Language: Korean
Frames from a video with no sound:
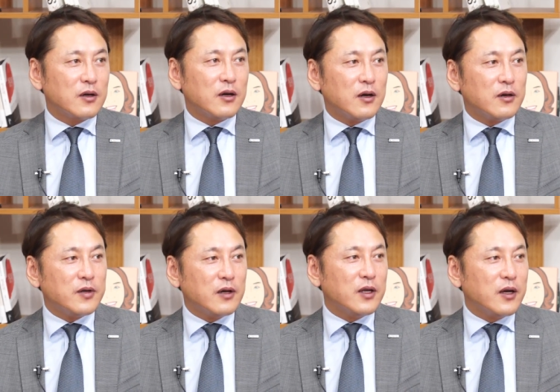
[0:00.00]
그러니까
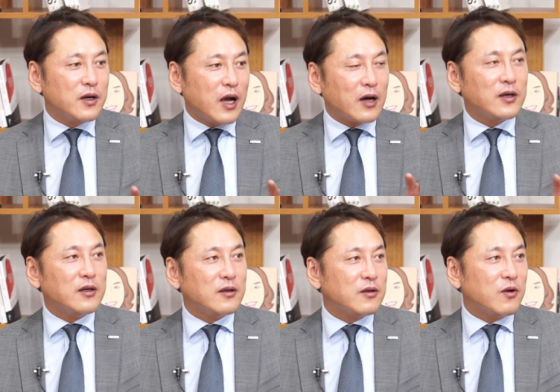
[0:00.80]
상대를
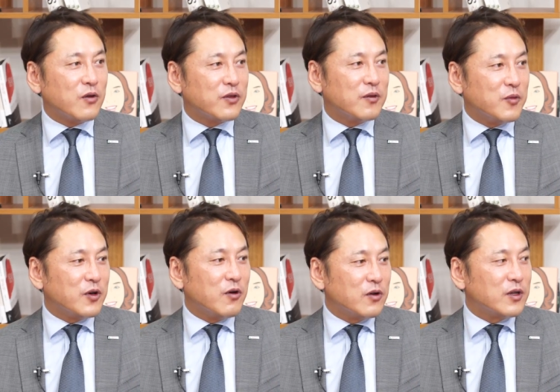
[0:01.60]
아끼는 것, 뭐
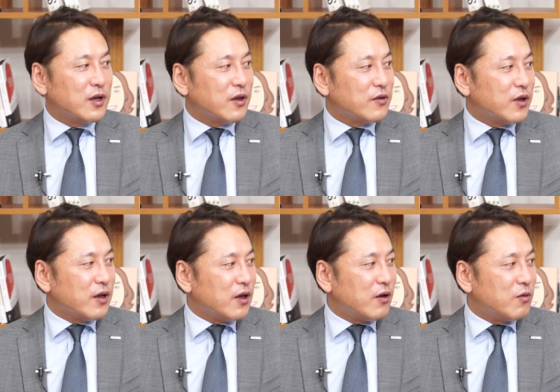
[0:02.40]
이런 것들에 대해서
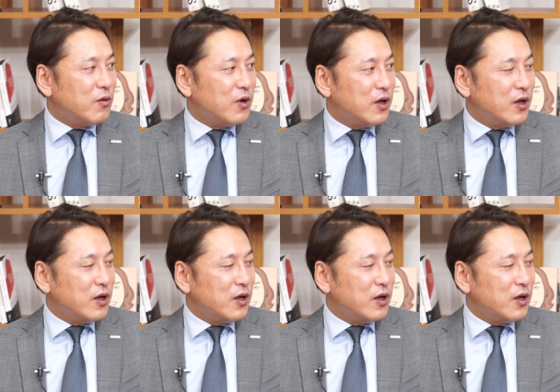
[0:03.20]
얘기하고